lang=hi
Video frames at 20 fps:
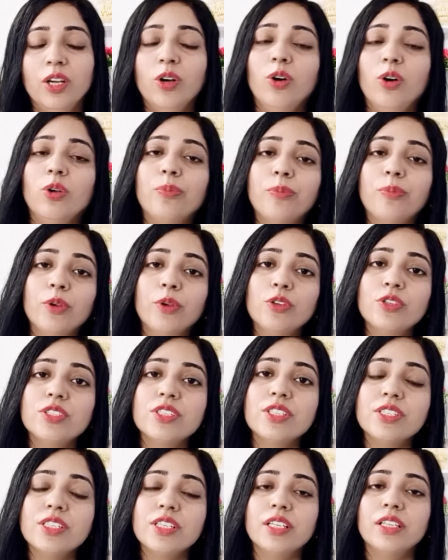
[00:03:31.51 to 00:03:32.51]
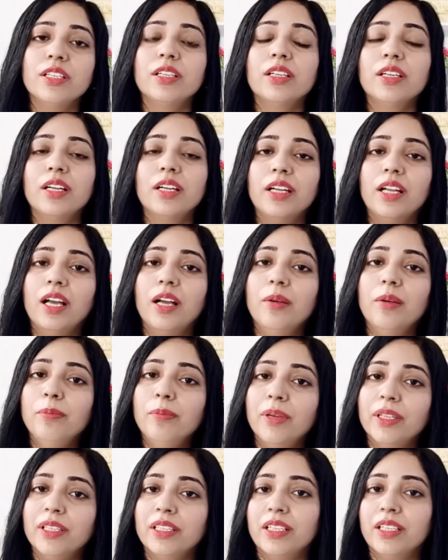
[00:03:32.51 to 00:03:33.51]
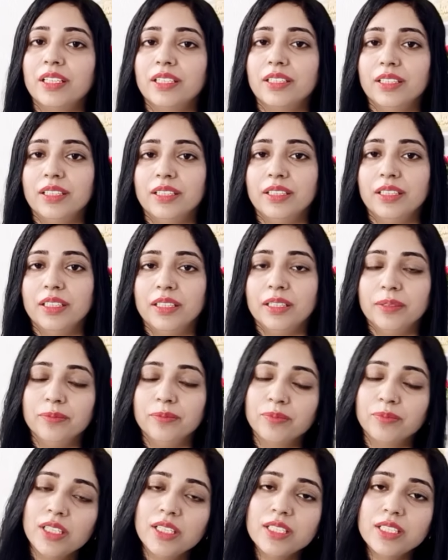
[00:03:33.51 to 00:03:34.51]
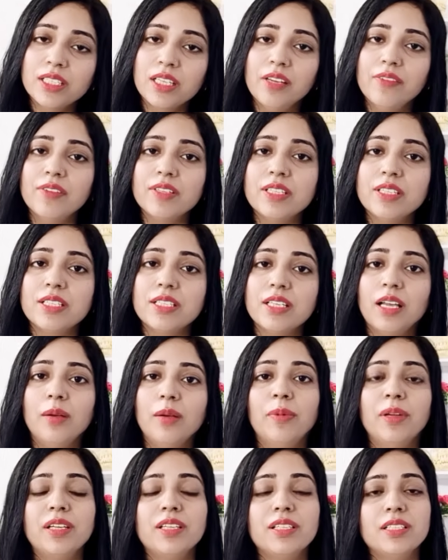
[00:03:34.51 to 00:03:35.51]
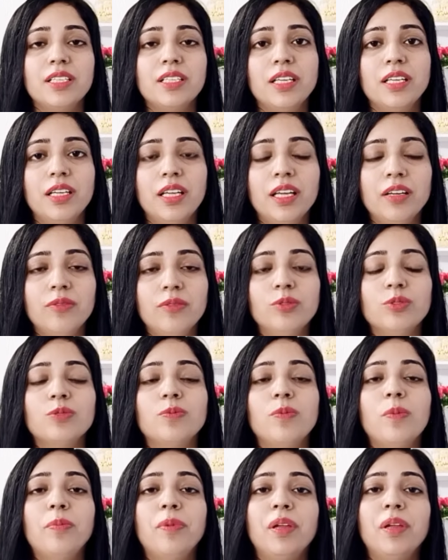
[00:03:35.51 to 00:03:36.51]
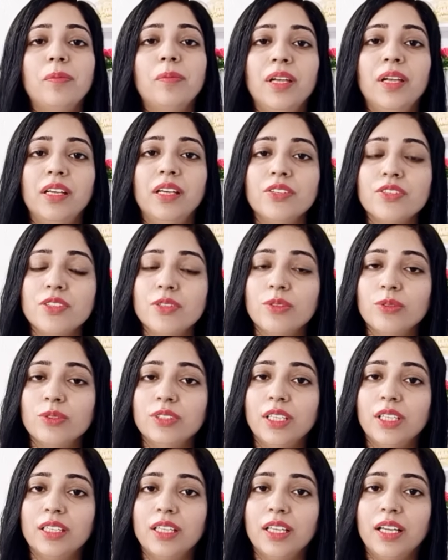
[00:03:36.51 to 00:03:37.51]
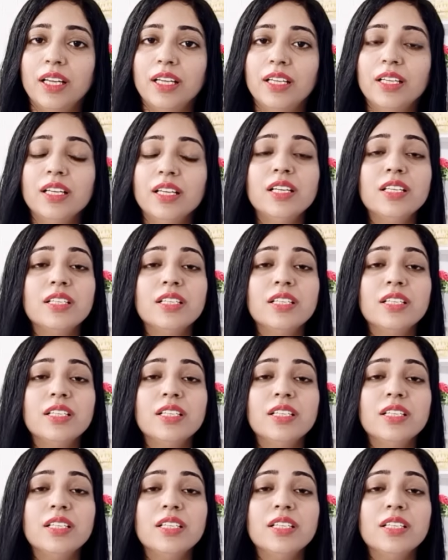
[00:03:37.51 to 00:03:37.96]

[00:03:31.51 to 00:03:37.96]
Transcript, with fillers: और प्योर चीज़ें करना हम बंद कर देते हैं इसके वजह से हमारी स्किन है वो उसमें पिगमेंटेशन हो जाता है